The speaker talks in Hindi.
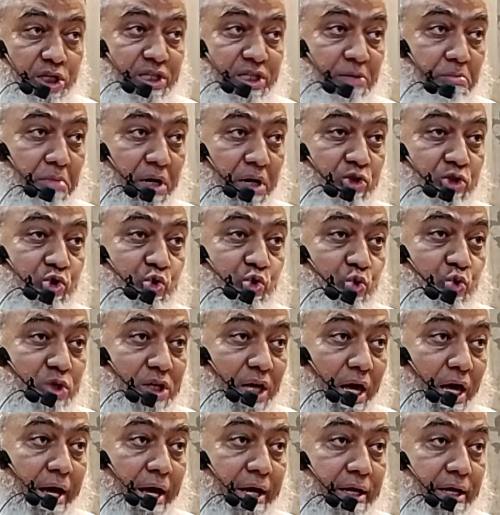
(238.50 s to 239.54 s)
रोज़े से
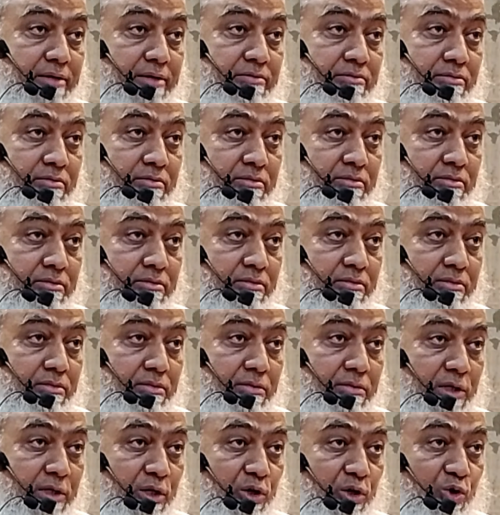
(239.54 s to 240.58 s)
मकसूद क्या है
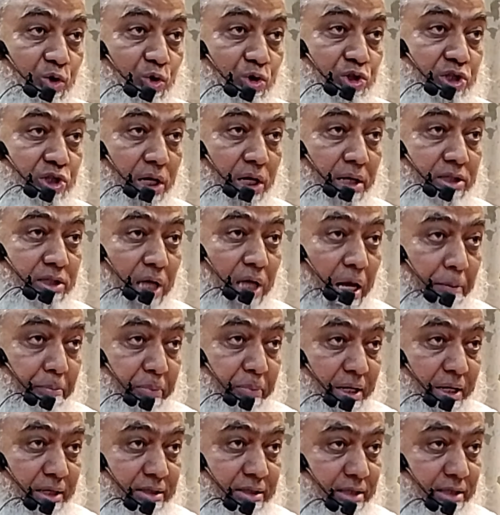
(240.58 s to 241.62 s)
रोज़ा
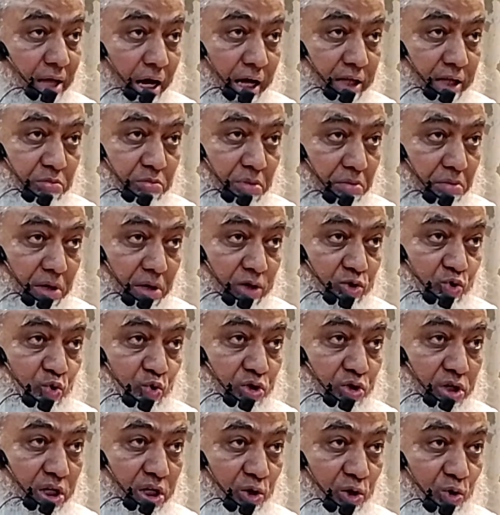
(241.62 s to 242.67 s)
अपनी ज़ात में
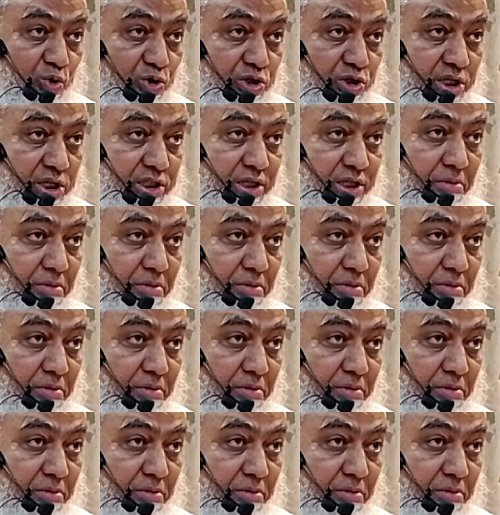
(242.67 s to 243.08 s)
मकसूद नहीं